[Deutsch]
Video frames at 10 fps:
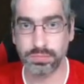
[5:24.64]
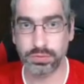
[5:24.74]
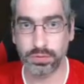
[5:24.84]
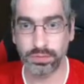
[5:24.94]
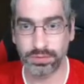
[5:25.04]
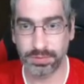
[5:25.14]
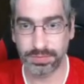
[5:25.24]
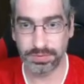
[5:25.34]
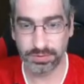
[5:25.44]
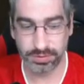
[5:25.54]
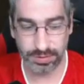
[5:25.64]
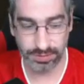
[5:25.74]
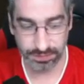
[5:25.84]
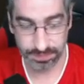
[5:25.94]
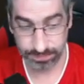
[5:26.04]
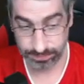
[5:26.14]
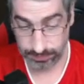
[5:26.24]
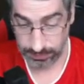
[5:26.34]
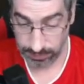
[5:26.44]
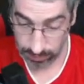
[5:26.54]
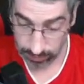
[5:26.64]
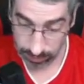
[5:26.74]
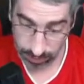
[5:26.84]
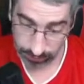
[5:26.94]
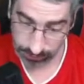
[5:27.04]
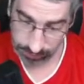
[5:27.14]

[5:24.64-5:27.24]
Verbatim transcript: Ich hoffe, ich habe es richtig gelesen. Dann haben wir